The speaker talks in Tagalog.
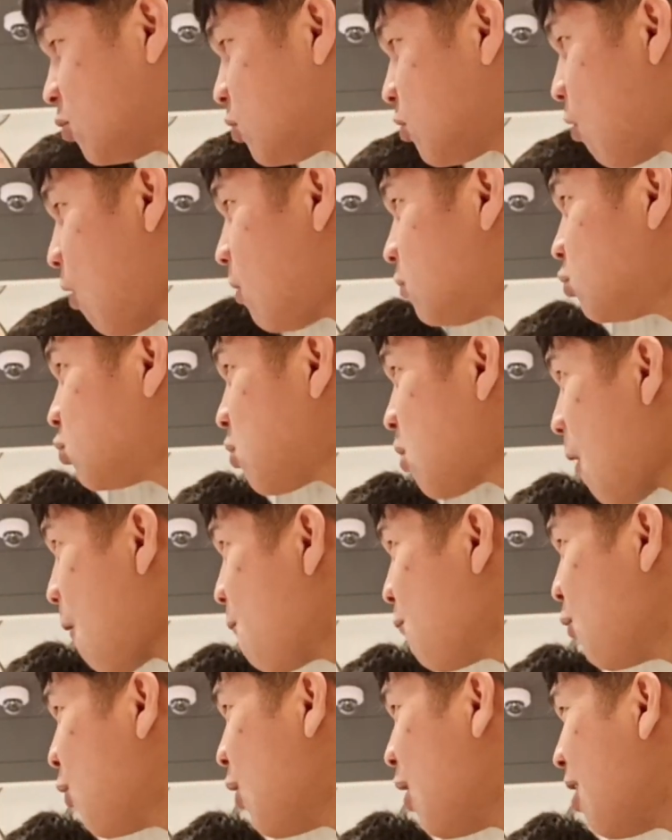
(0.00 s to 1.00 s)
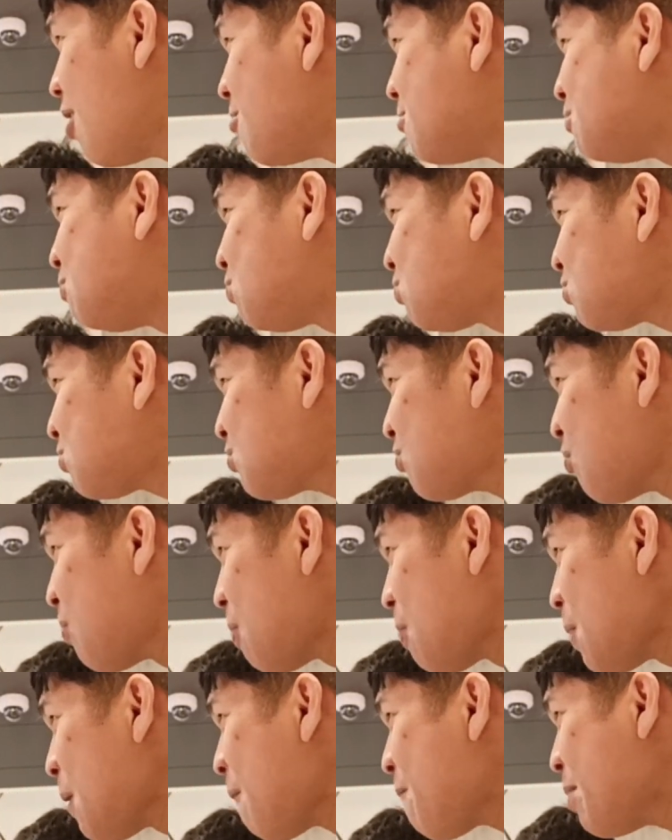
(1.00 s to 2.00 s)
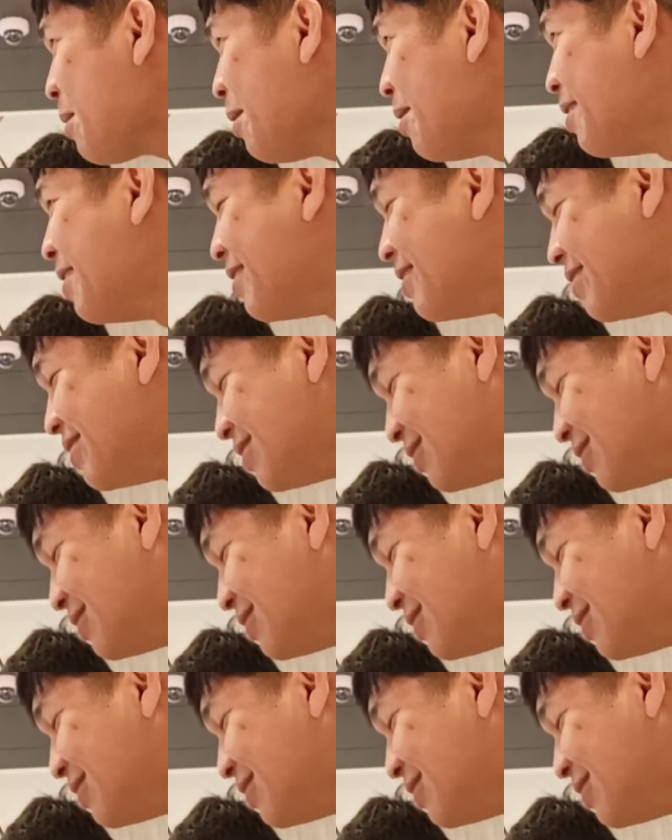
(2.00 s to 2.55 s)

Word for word: ano, yung bago. Kasi